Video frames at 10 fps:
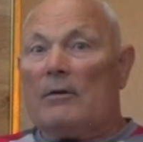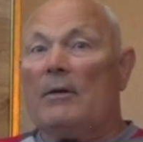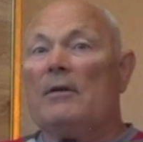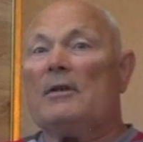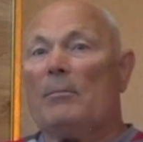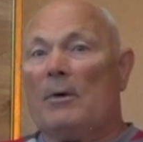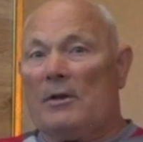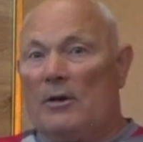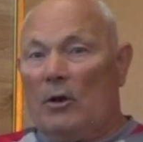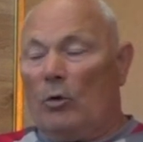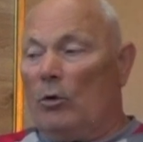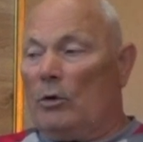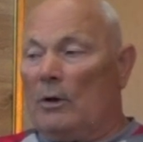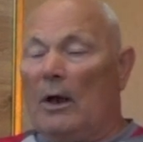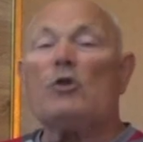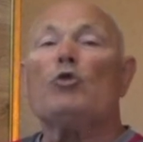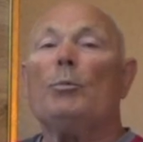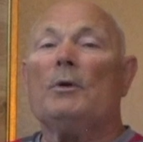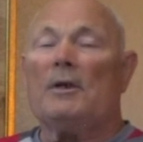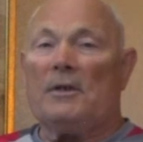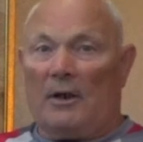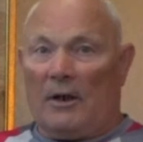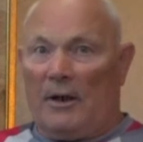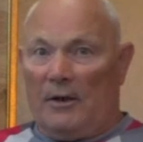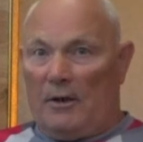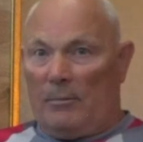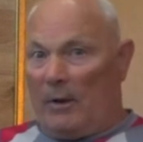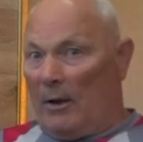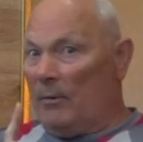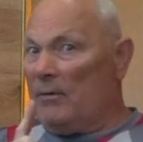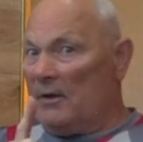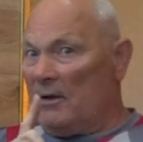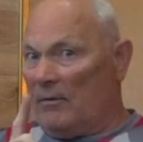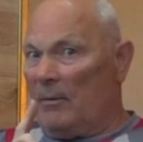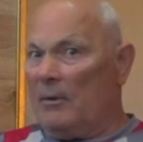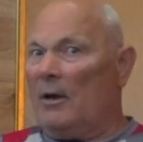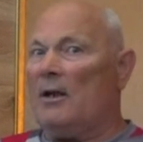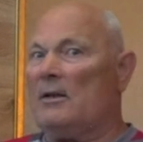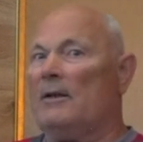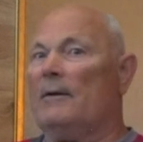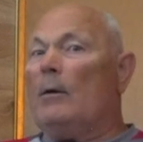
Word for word: в зависимости от особенностей организма, а мы все с вами разные.